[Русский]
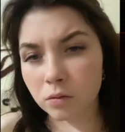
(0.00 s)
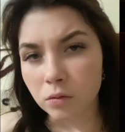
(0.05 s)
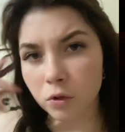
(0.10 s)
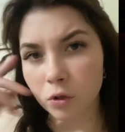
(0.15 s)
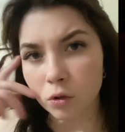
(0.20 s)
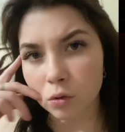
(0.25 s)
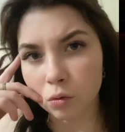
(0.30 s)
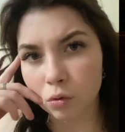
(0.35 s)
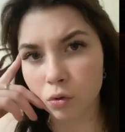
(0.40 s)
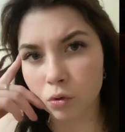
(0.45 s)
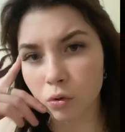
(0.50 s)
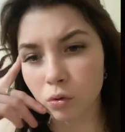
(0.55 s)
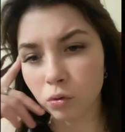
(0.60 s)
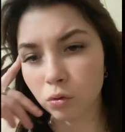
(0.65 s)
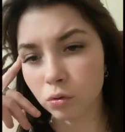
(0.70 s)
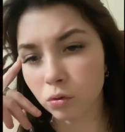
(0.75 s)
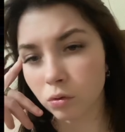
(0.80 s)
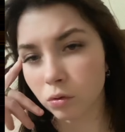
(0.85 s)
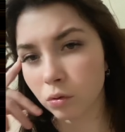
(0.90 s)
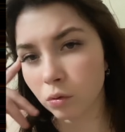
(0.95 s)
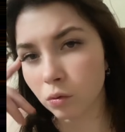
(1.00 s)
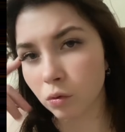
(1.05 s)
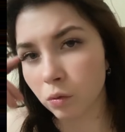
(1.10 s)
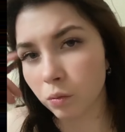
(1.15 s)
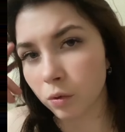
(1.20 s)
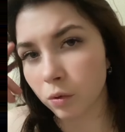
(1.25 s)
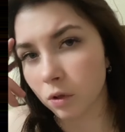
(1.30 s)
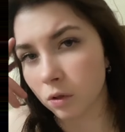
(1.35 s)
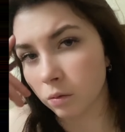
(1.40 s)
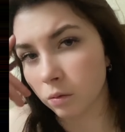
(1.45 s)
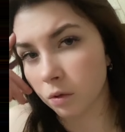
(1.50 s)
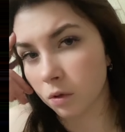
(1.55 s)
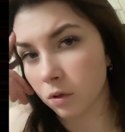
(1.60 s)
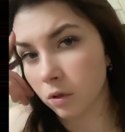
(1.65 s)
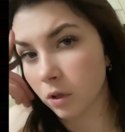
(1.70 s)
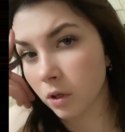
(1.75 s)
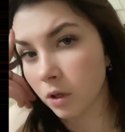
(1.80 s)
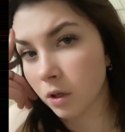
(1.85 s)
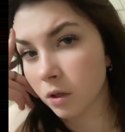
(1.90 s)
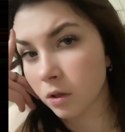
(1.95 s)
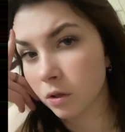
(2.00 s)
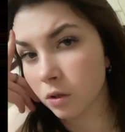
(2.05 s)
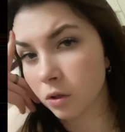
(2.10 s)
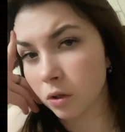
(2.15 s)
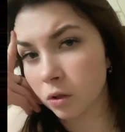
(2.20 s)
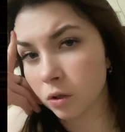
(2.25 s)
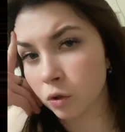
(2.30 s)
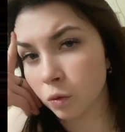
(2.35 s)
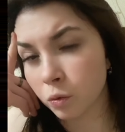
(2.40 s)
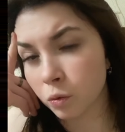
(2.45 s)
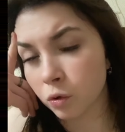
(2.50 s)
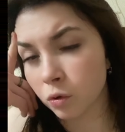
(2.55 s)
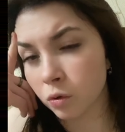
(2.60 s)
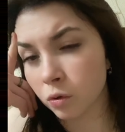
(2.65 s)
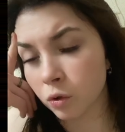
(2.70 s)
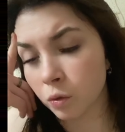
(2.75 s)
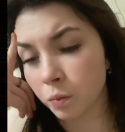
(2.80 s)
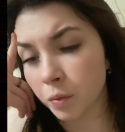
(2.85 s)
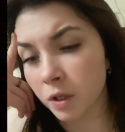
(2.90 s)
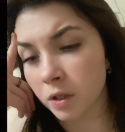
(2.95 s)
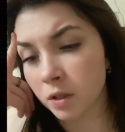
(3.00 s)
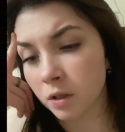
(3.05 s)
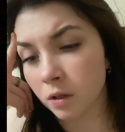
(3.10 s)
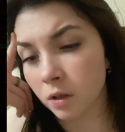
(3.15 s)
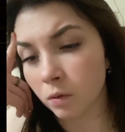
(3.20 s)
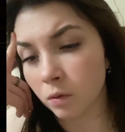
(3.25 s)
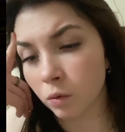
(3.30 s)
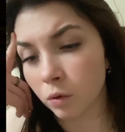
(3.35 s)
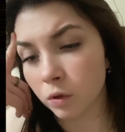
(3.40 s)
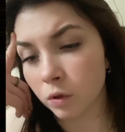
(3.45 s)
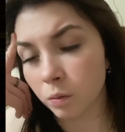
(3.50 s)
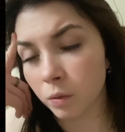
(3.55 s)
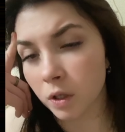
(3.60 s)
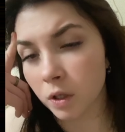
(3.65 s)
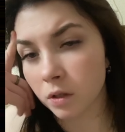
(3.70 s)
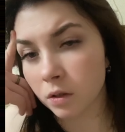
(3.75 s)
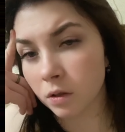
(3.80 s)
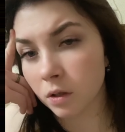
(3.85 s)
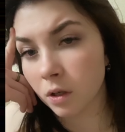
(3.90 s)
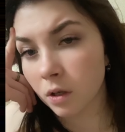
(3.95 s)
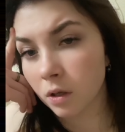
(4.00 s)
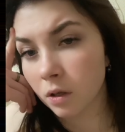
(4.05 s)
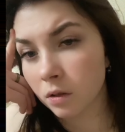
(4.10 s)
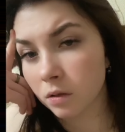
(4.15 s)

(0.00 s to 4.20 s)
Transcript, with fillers: Не, ну серьезно, ну, такой, блядь, чтобы чтоб я из-за кого-то, блядь,